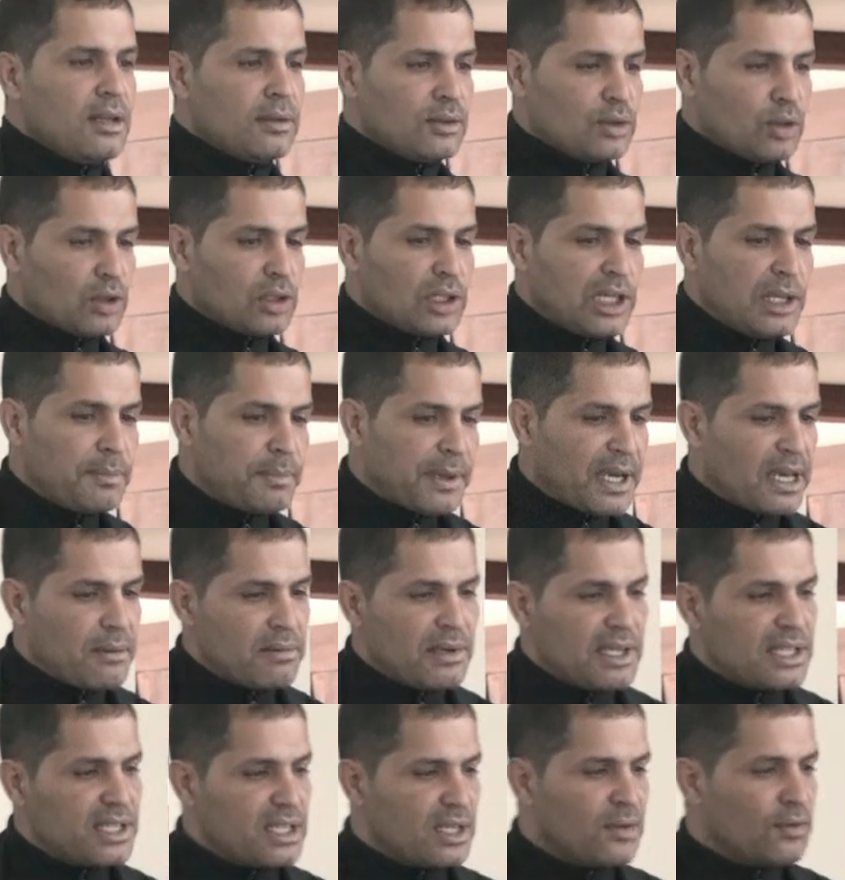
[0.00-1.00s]
donc les
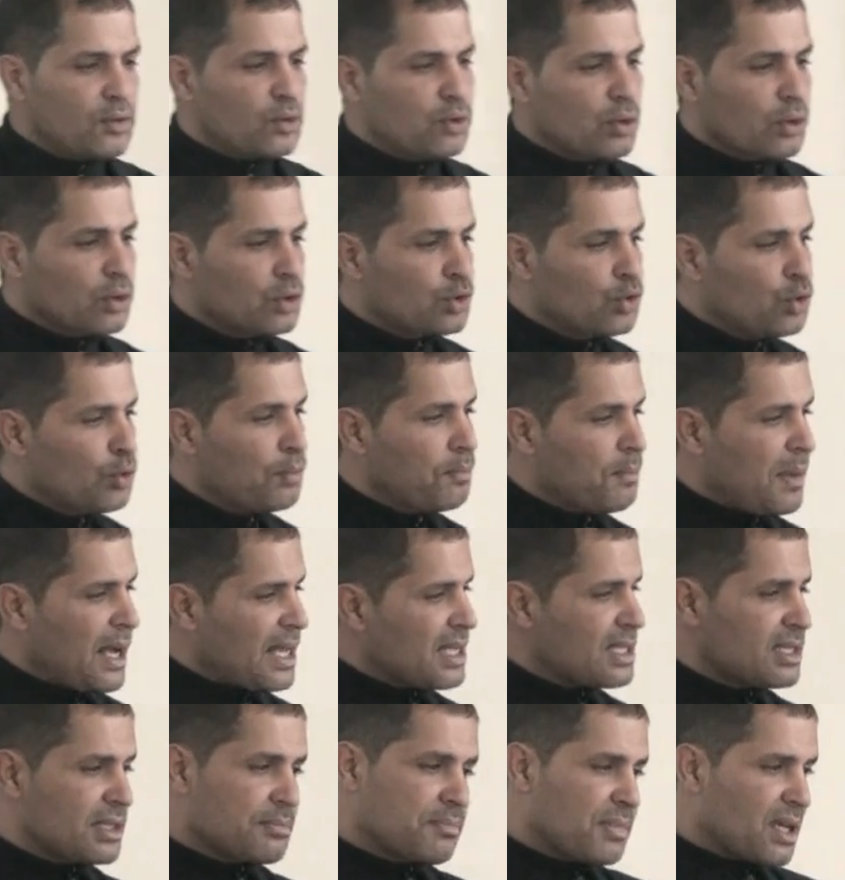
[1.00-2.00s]
primitifs, donc je
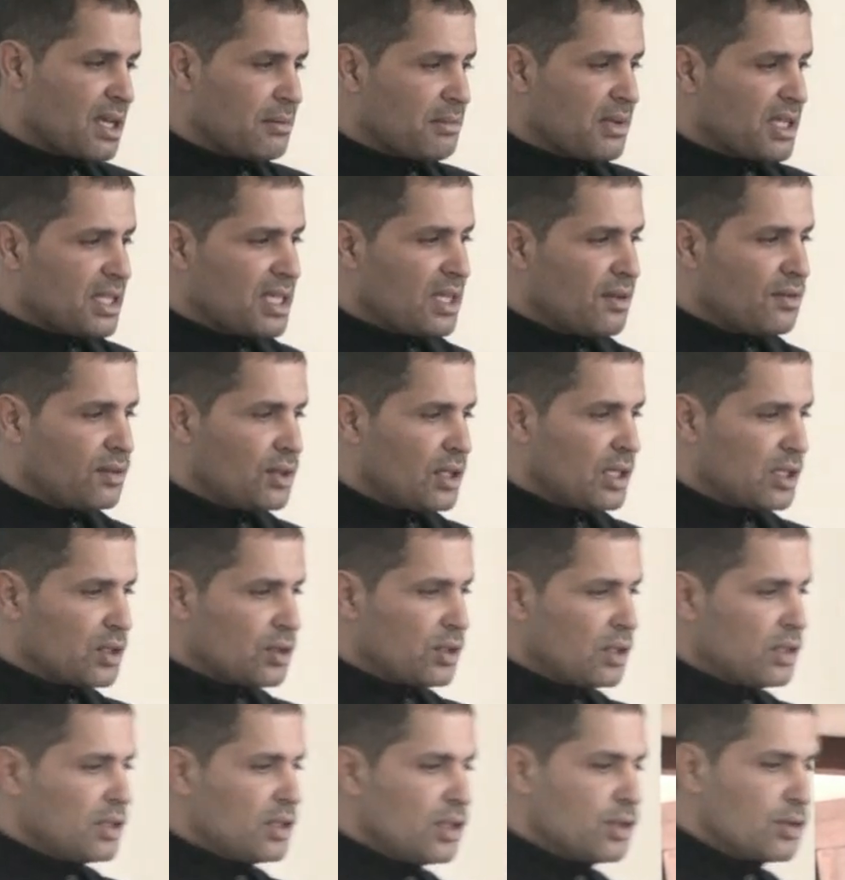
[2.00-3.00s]
passe, primitifs,
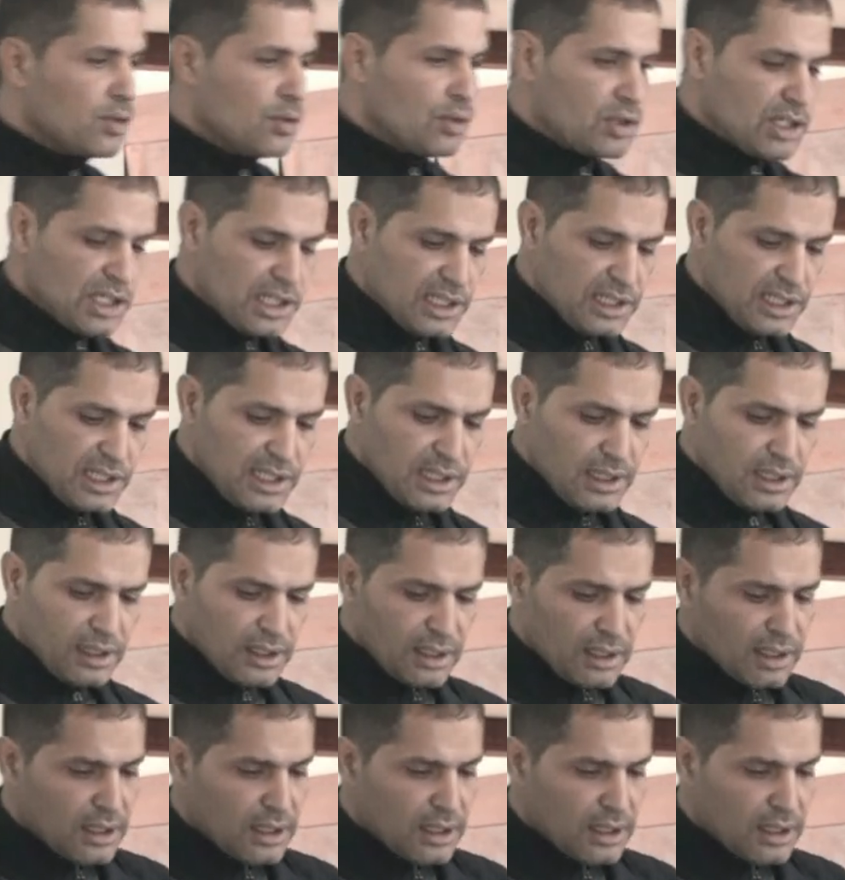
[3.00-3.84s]
c'est ce que j'ai dit.